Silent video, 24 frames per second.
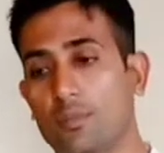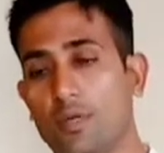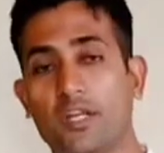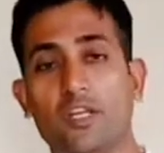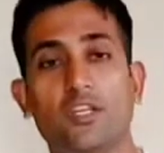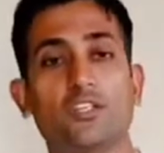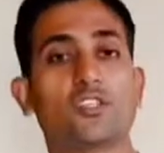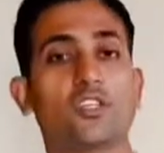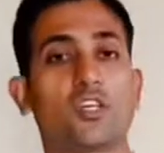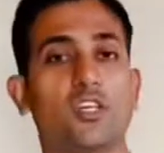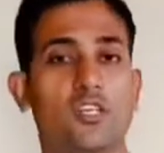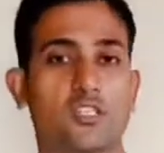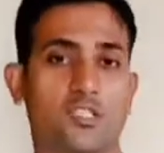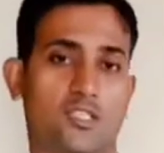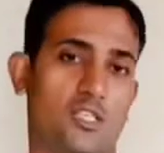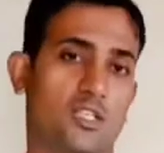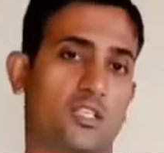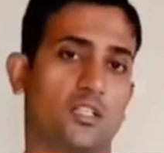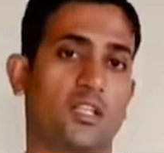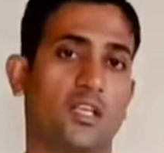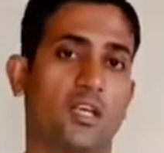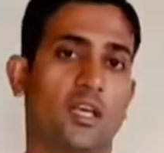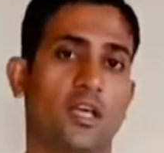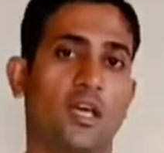मैनेज करना
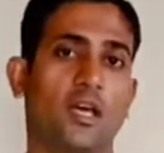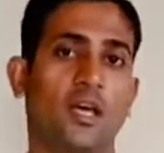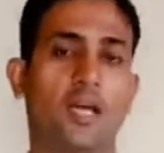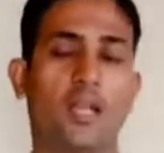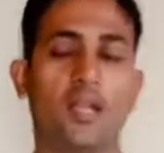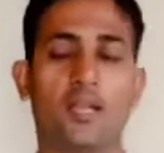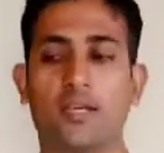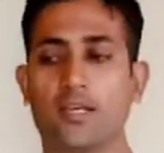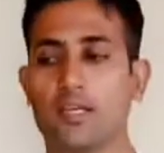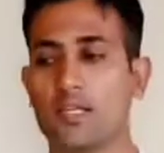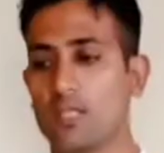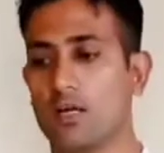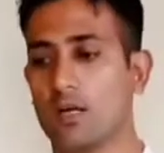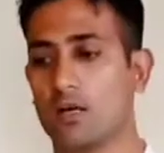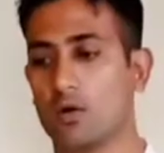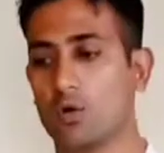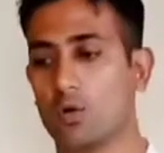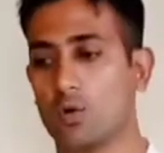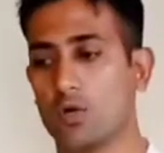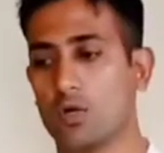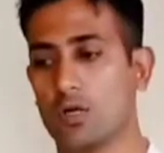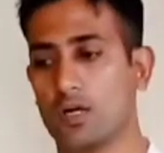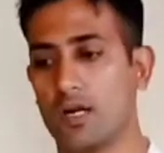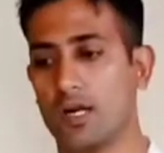सीखते हैं लेकिन
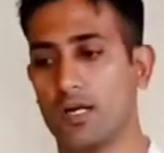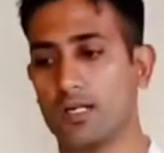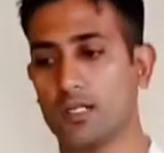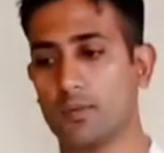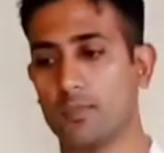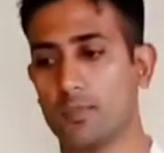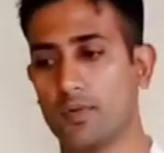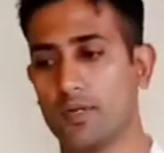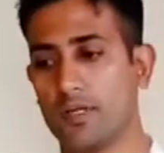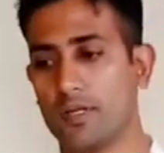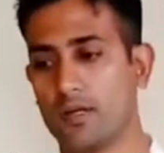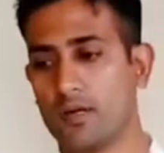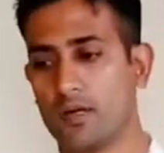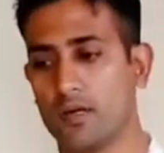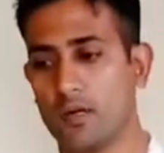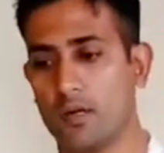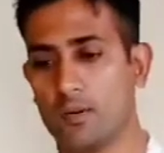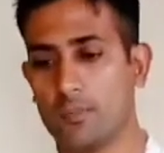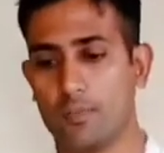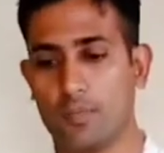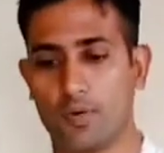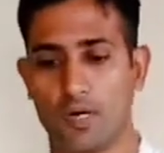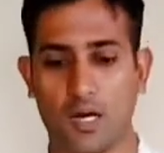अगर कोई कराटे प्लेयर